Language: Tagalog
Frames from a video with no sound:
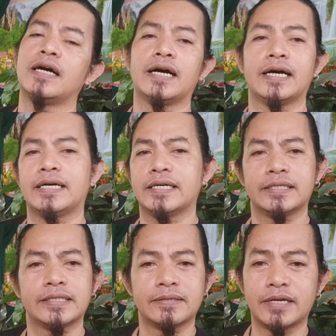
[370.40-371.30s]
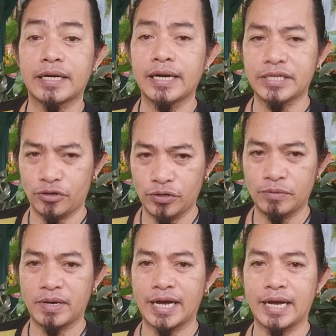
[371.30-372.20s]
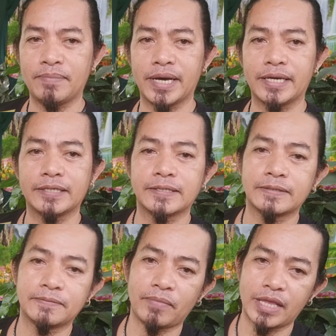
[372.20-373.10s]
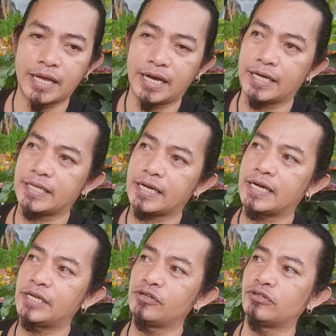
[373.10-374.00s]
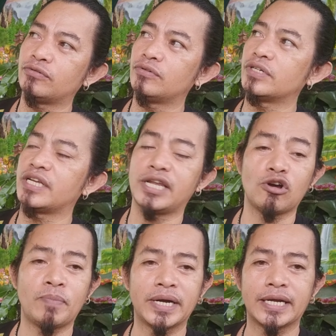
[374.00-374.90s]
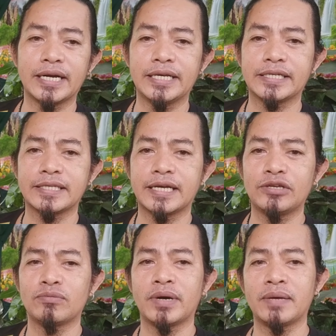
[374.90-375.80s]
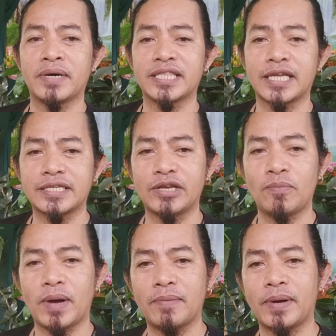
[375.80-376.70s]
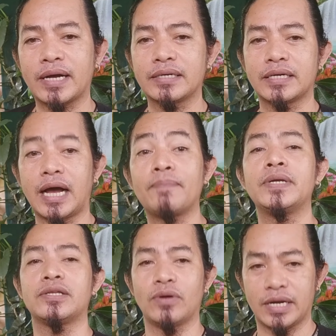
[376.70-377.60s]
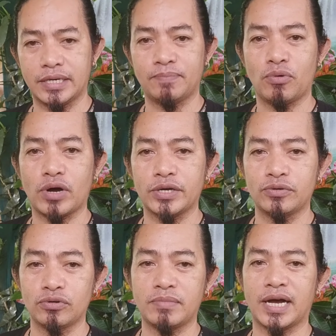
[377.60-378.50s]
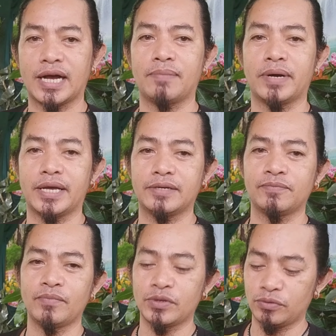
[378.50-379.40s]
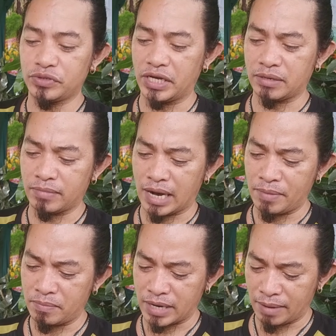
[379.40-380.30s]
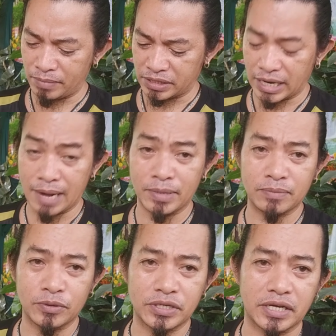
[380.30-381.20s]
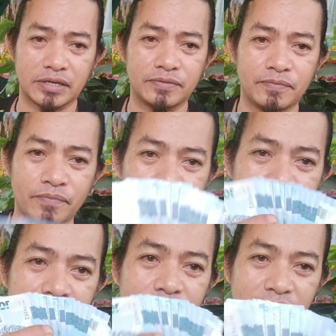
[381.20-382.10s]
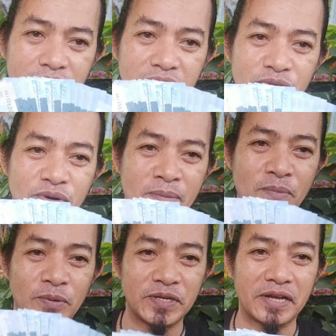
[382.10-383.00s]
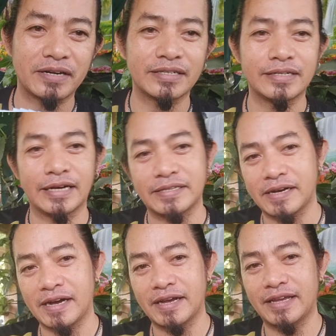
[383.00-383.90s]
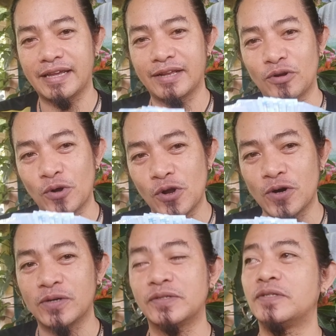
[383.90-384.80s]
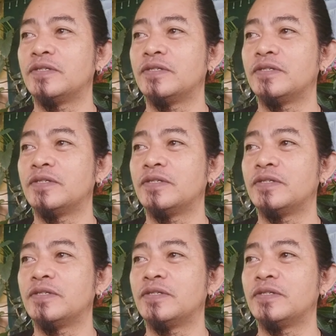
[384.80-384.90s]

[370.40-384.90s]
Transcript: uh, release ko yun mga kabay at saka yung hindi ko pa na-release na yung may mga tatsa yung pakpak update ko lang din po kayo doon mga kabay so sir maraming maraming salamat po sir dito na po sir at saka kay Lolo